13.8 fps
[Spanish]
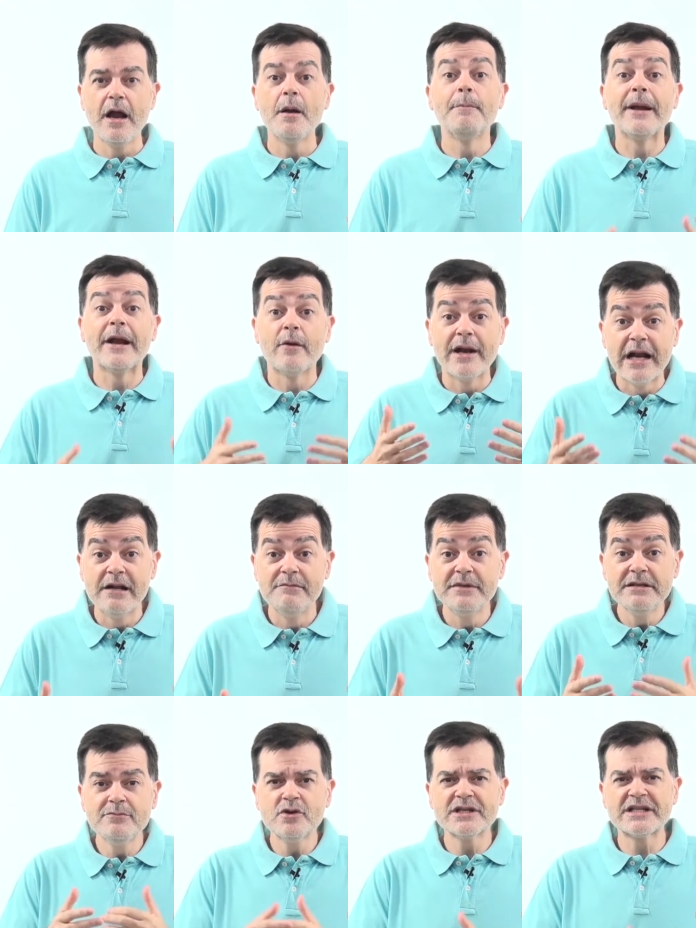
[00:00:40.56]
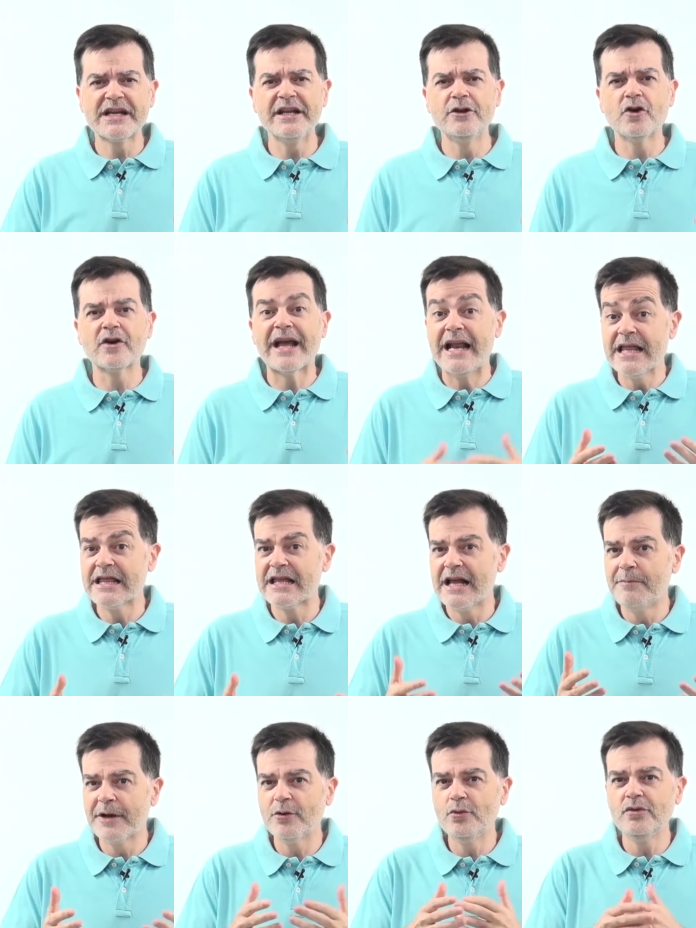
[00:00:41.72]
Pero en el mismo escrito que lanza
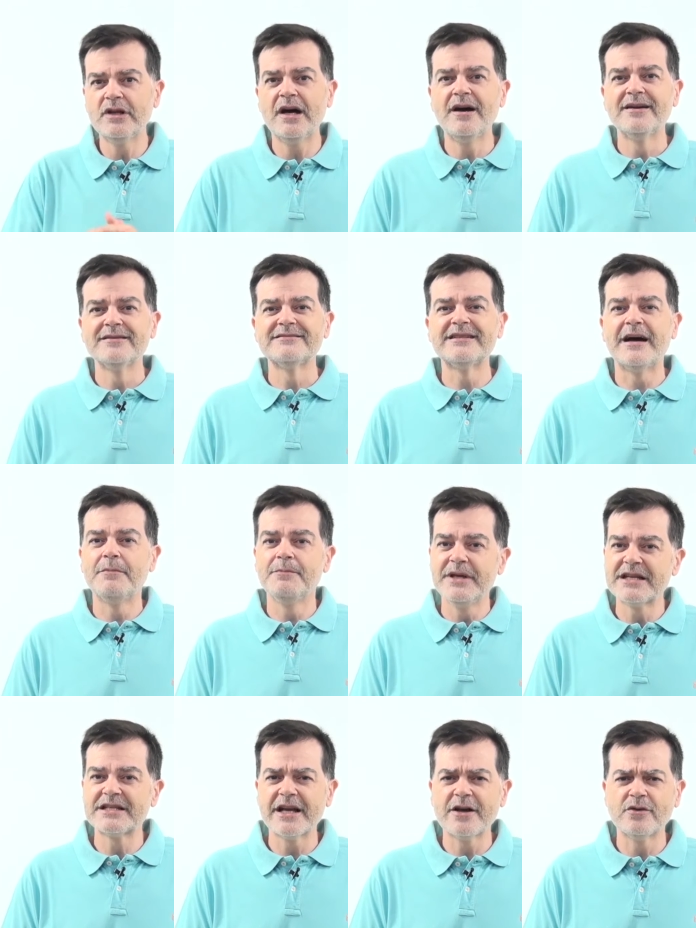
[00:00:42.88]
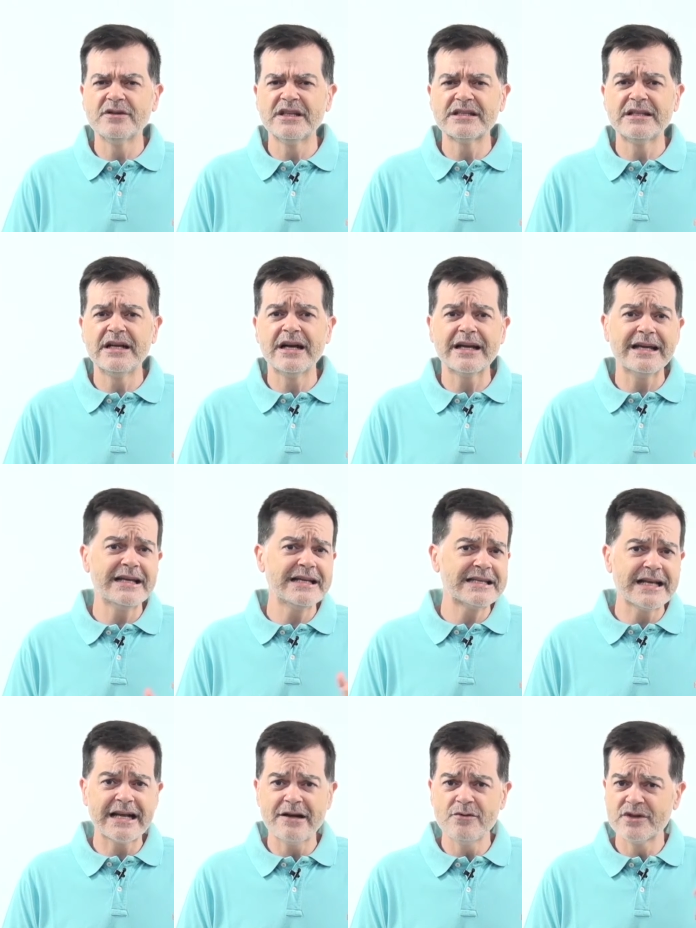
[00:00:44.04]
la pregunta, también se contesta que
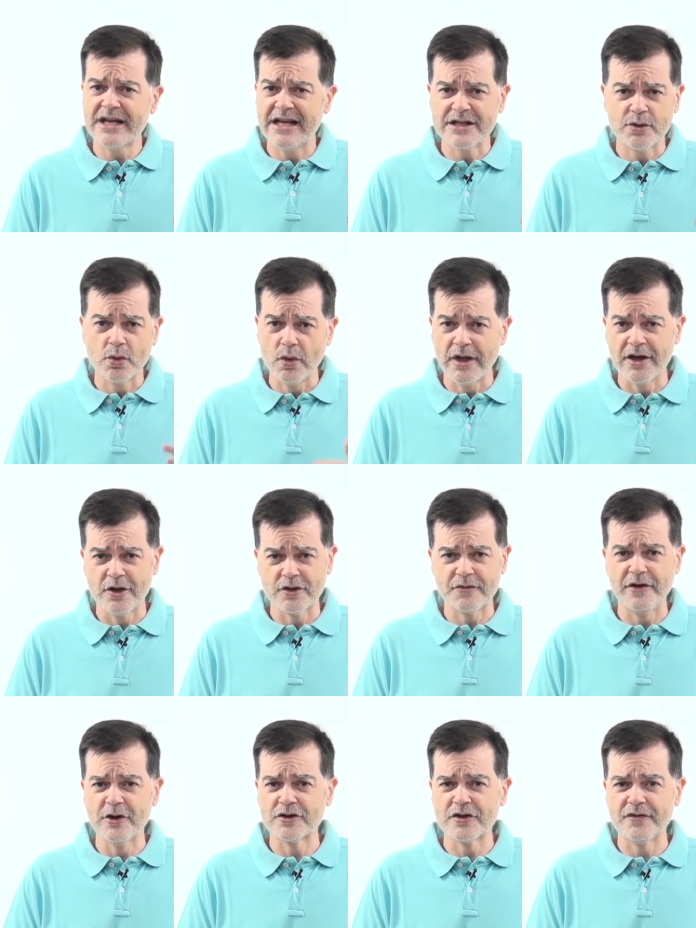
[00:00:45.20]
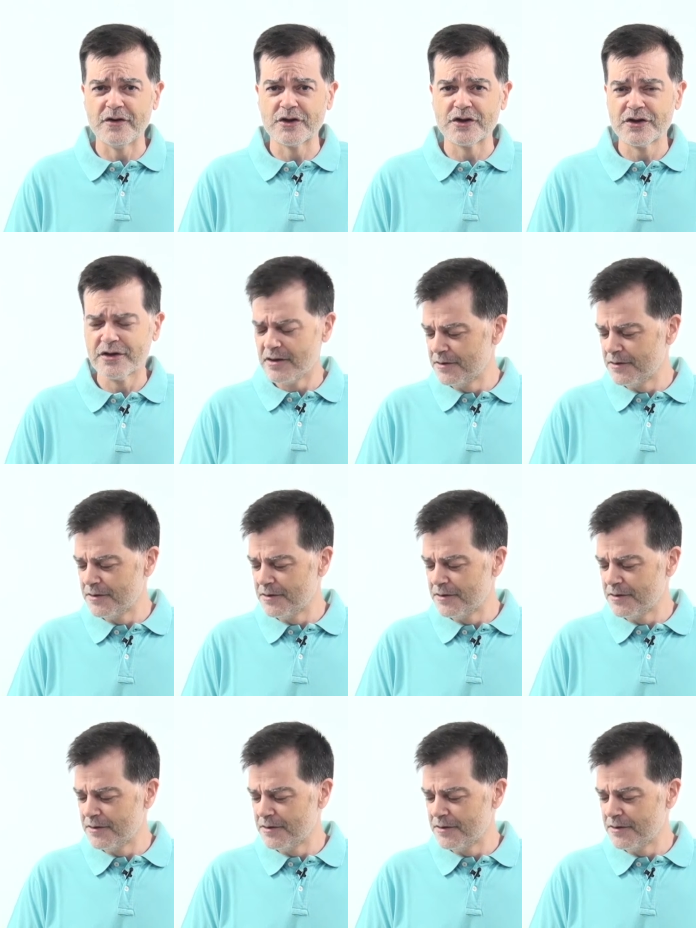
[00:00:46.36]
esa causa la estudien los filósofos.